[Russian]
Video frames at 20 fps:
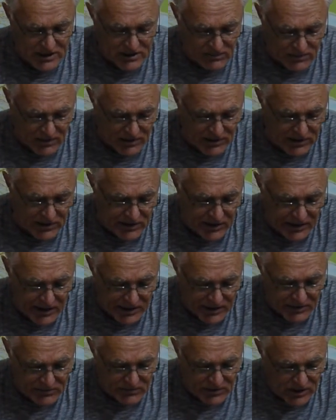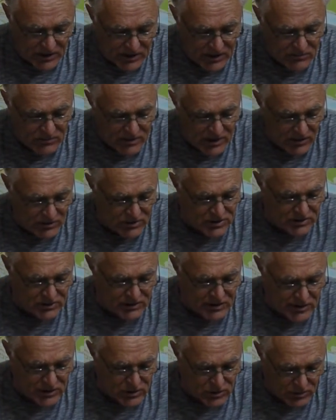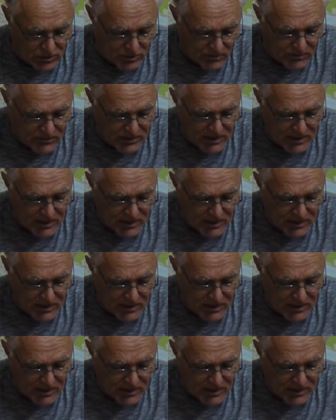пролетариатом имеются налицо.